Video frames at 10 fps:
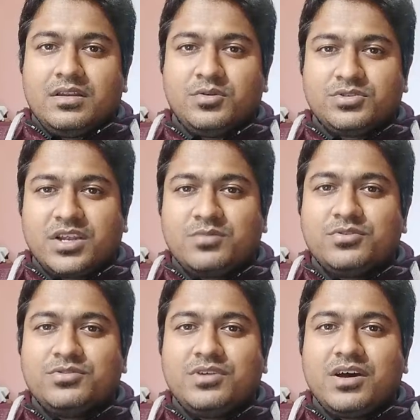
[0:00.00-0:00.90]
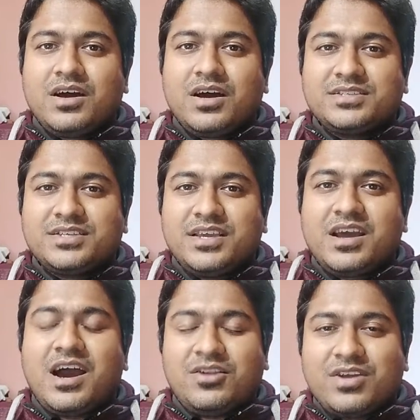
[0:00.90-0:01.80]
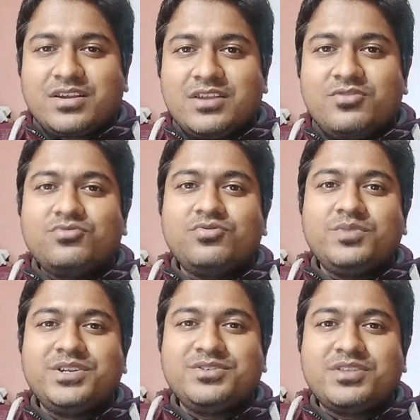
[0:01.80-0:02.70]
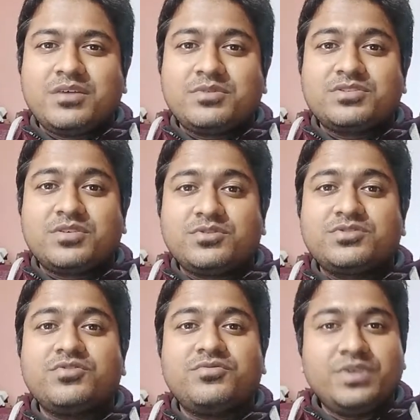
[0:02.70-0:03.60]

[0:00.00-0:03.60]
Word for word: নমস্কার বন্ধুরা আজকে আরও একটা নতুন ভিডিওতে আমার সমস্ত